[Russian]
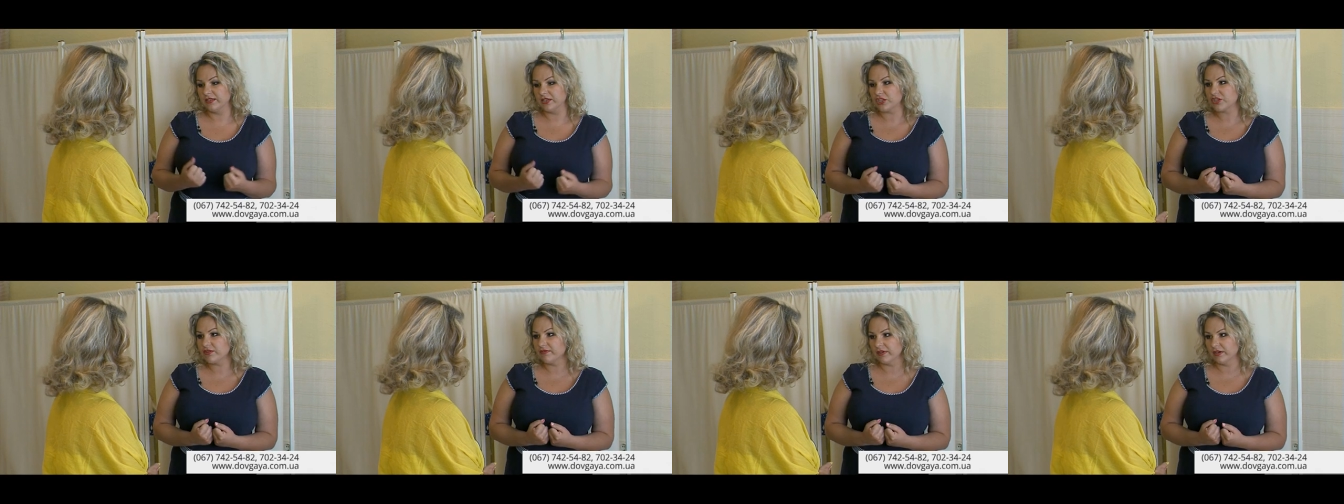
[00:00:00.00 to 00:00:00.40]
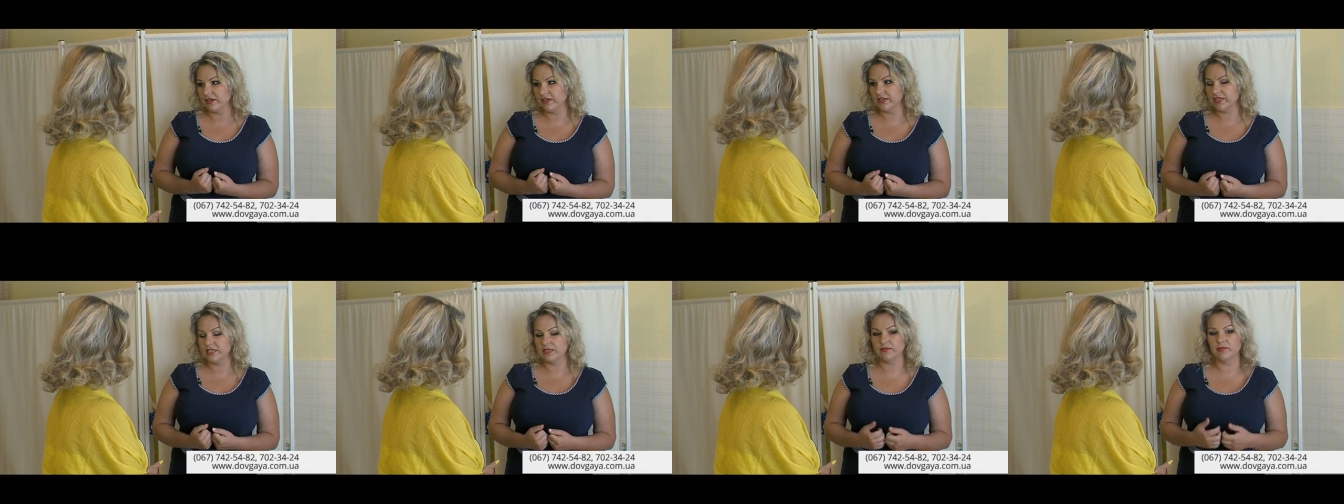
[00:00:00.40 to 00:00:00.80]
нашего
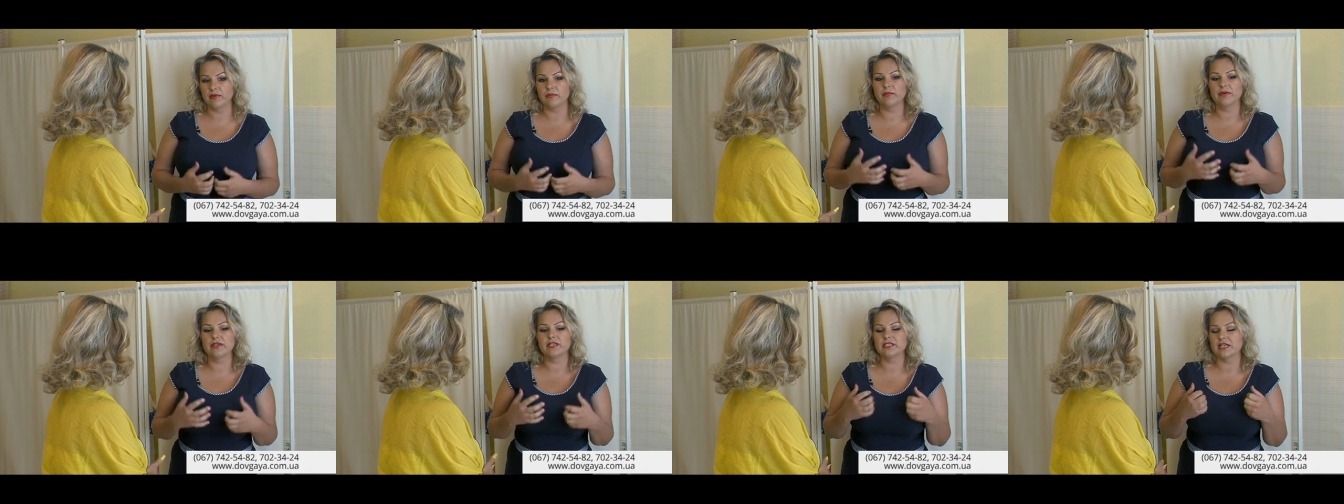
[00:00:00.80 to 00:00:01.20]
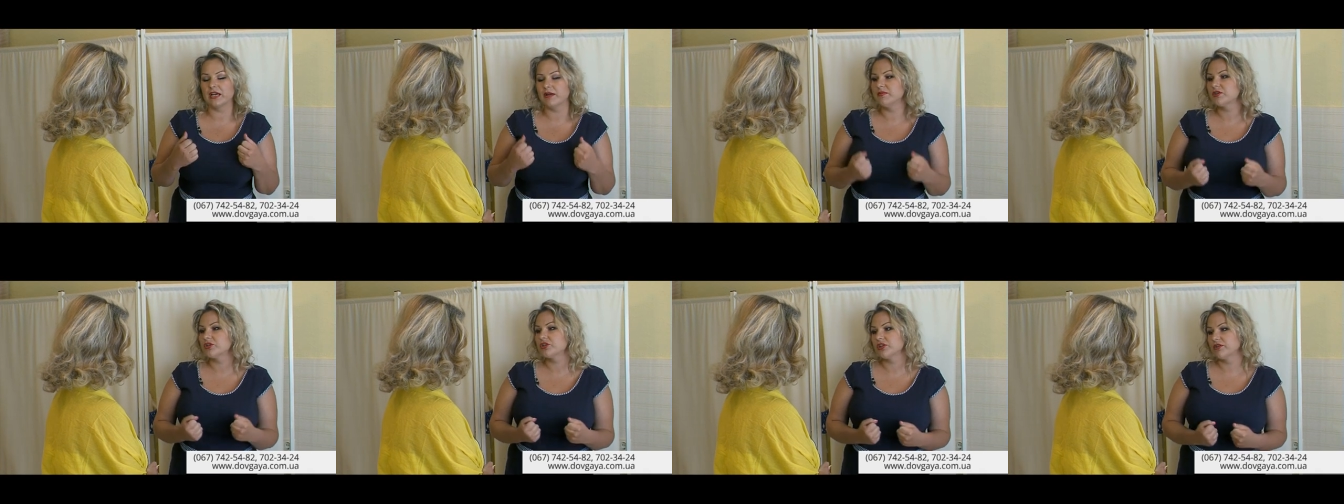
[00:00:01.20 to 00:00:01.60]
организма. Мы
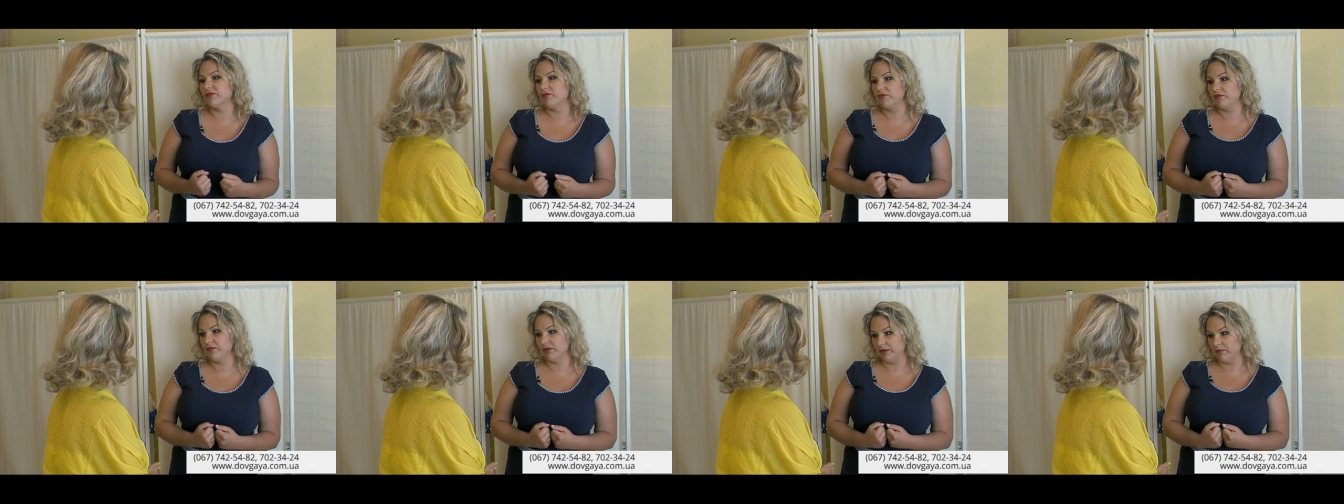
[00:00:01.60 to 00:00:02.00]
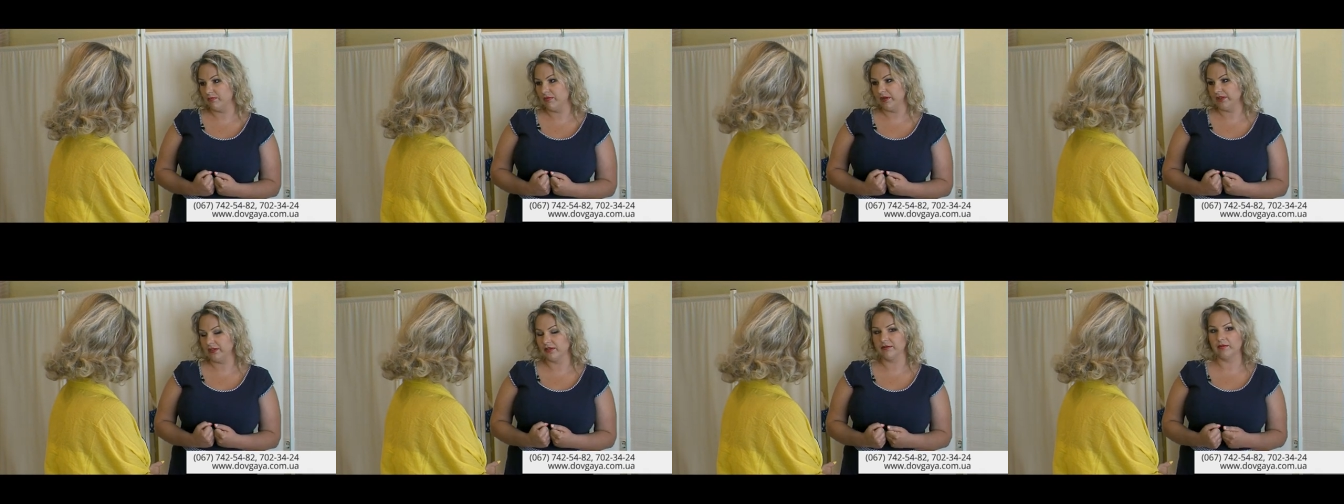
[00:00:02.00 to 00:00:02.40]
сами же его
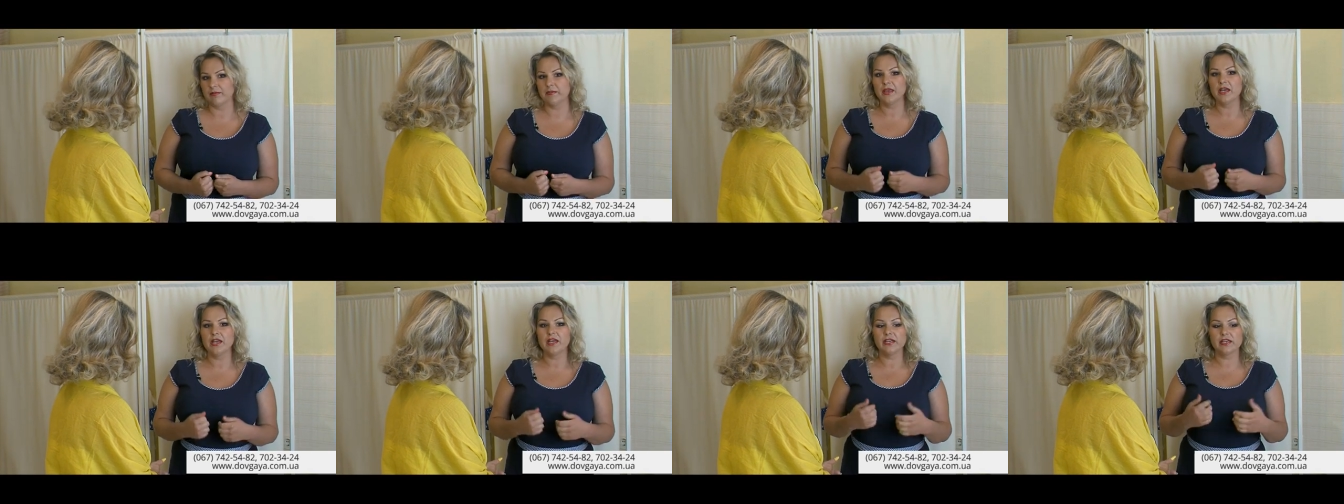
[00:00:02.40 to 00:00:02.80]
вырабатываем.